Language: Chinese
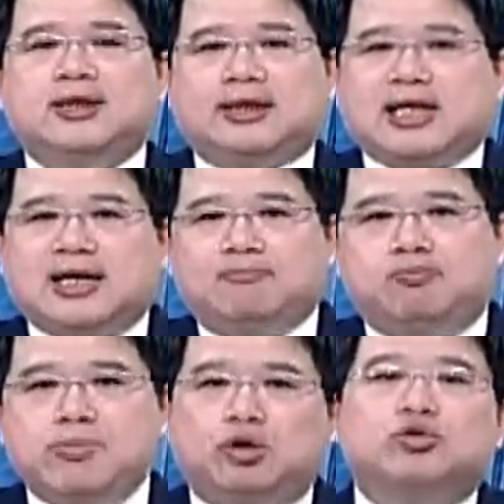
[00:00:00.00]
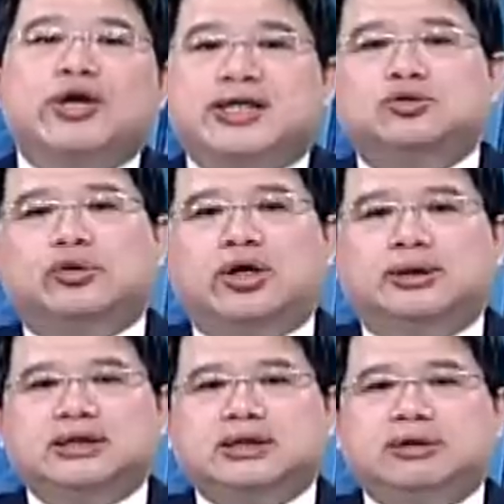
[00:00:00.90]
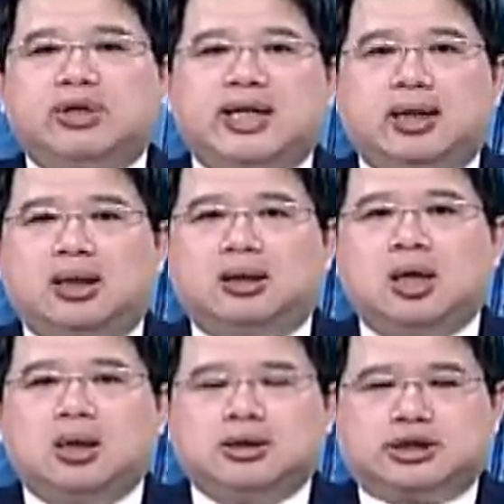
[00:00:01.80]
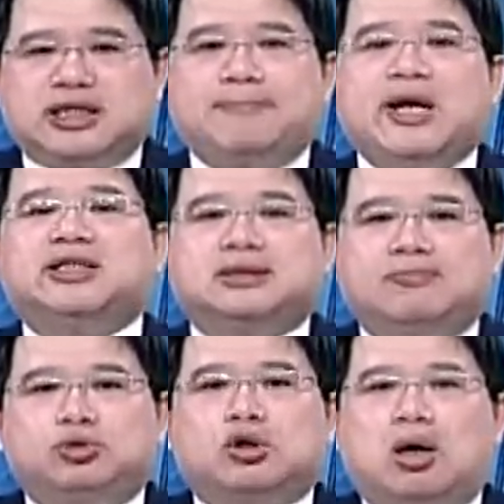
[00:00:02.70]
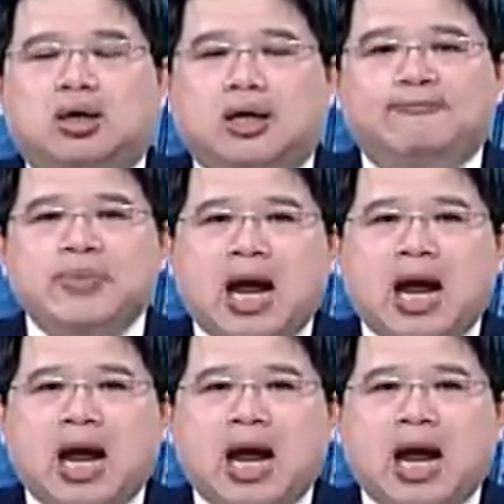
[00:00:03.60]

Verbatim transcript: 那当然没有对跟错哈，这是因为呃时代背景的不同哈。